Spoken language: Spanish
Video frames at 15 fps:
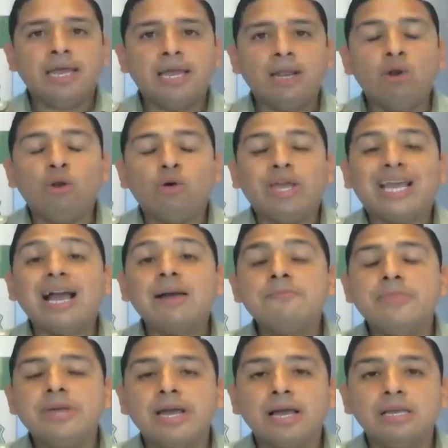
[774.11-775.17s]
Eh, lo que
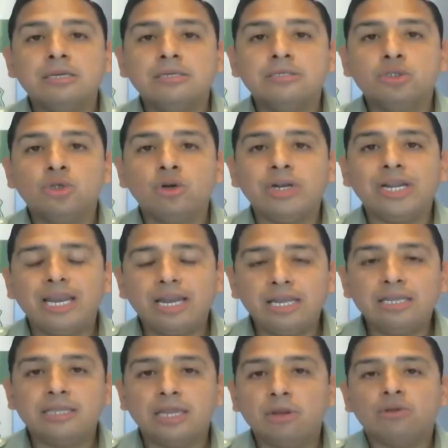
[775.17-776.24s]
cambia son en
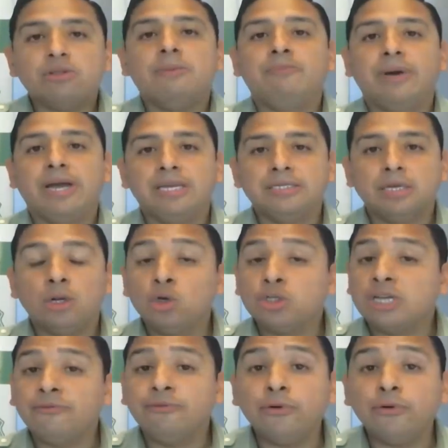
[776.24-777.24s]
el interior del país, los